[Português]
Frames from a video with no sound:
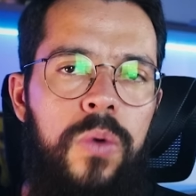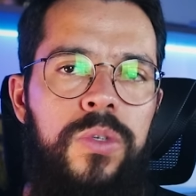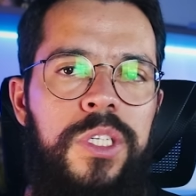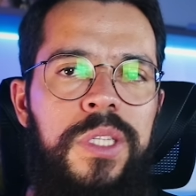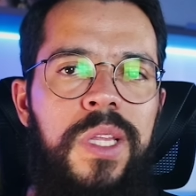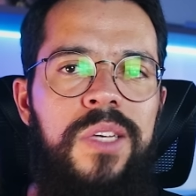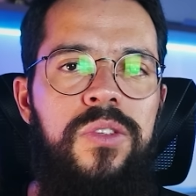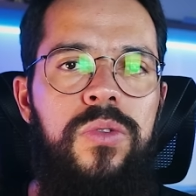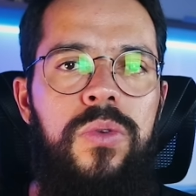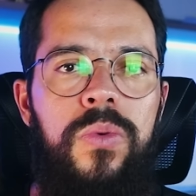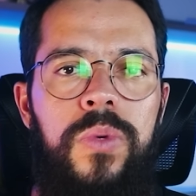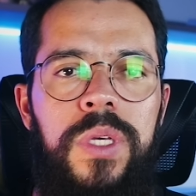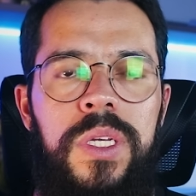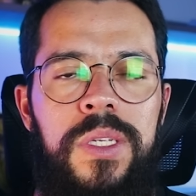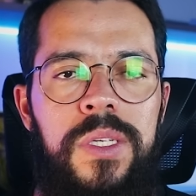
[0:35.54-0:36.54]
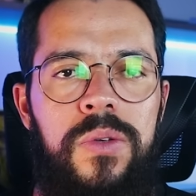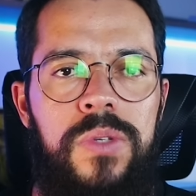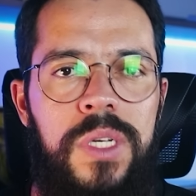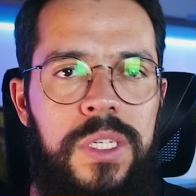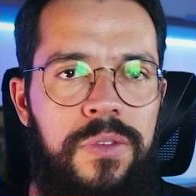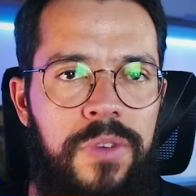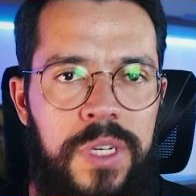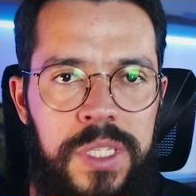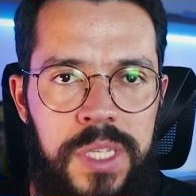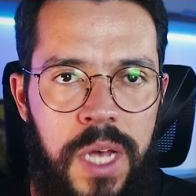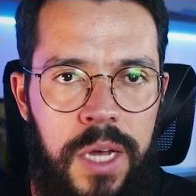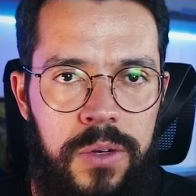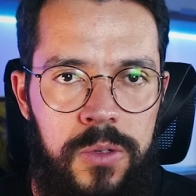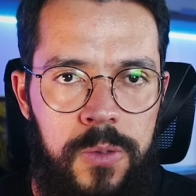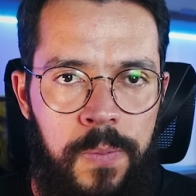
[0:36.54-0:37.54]
o de destruir seus
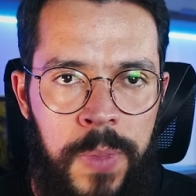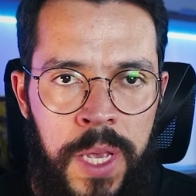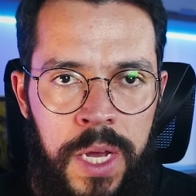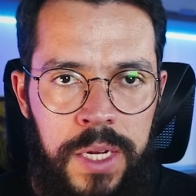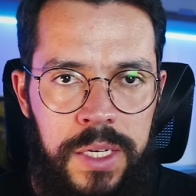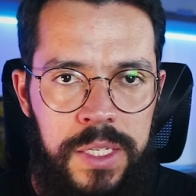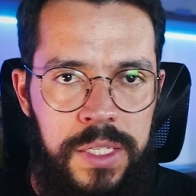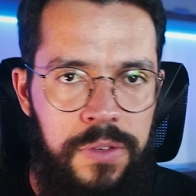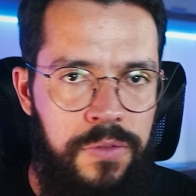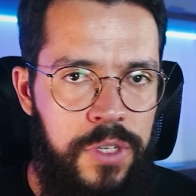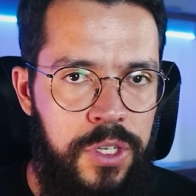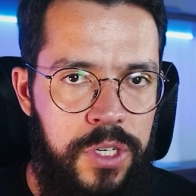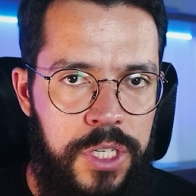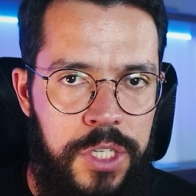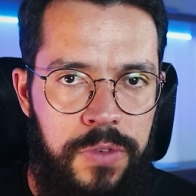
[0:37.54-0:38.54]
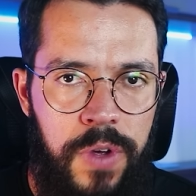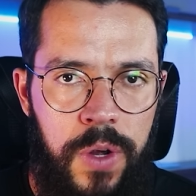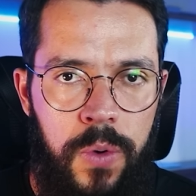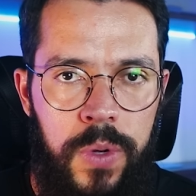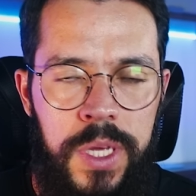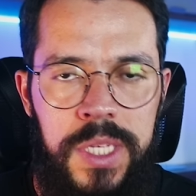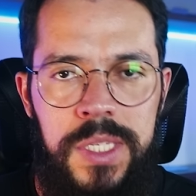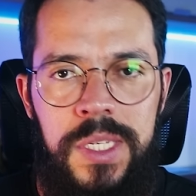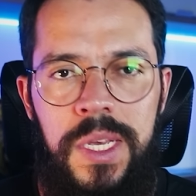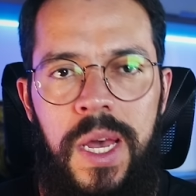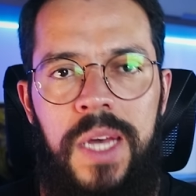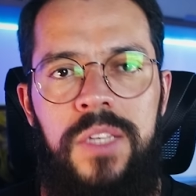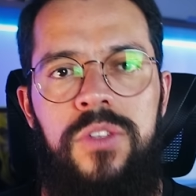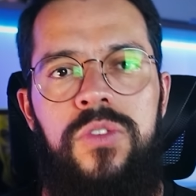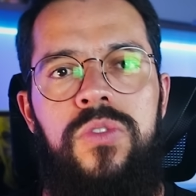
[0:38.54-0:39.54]
adversários. Nesse vídeo a gente vai conhecer
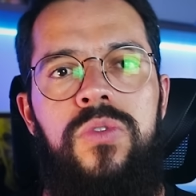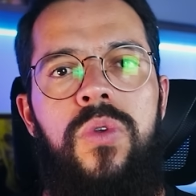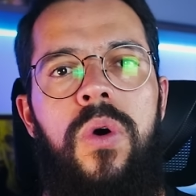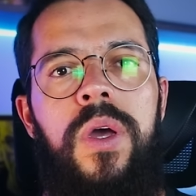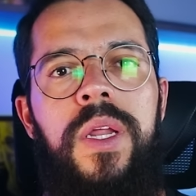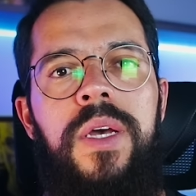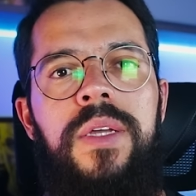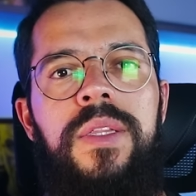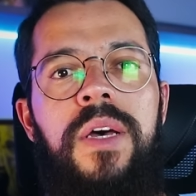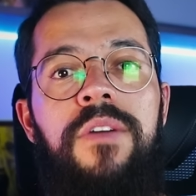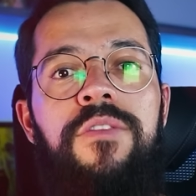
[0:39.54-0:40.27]
a história da